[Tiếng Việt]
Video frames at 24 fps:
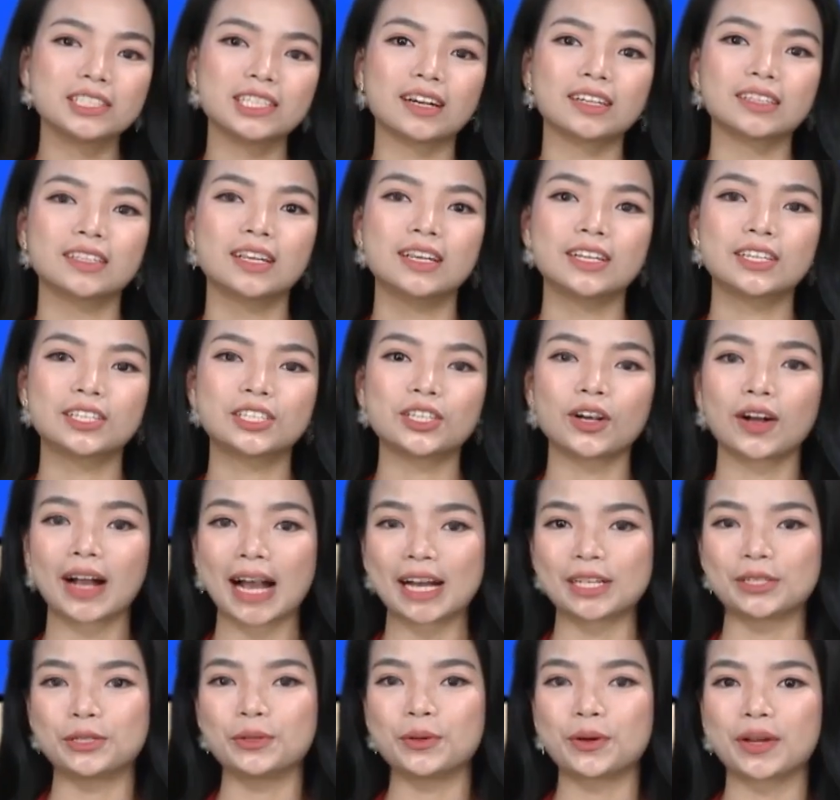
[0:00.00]
chắc cho
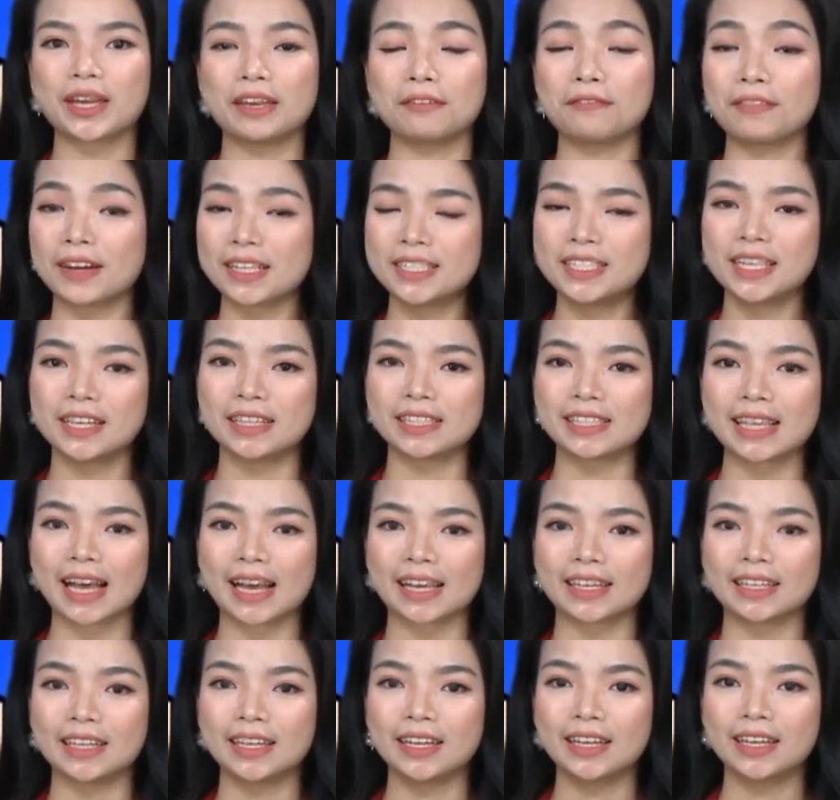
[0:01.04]
cả chu kỳ phát triển
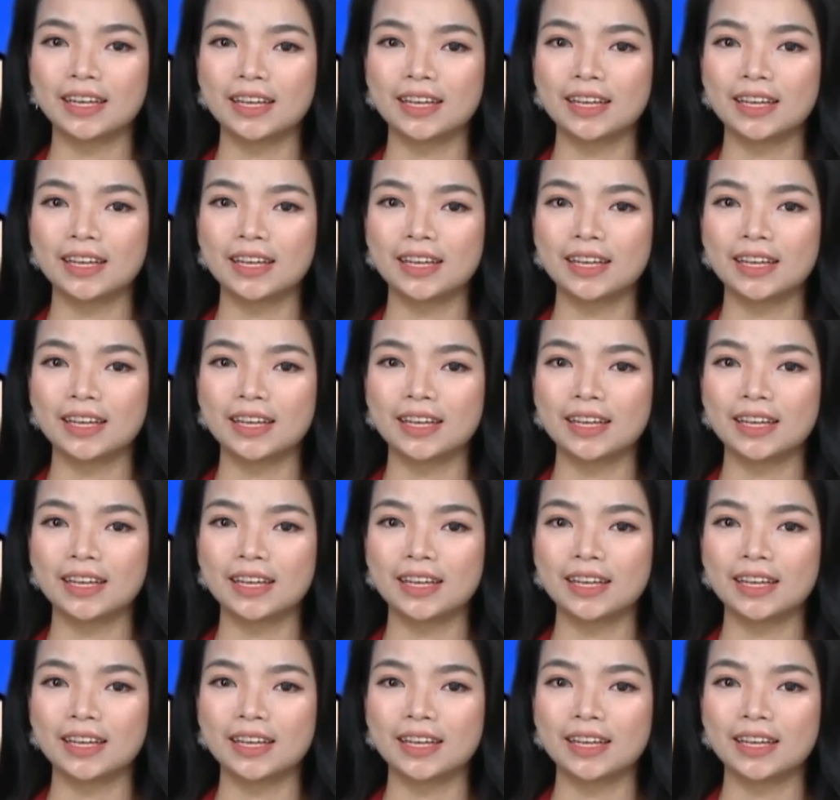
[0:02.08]
dài.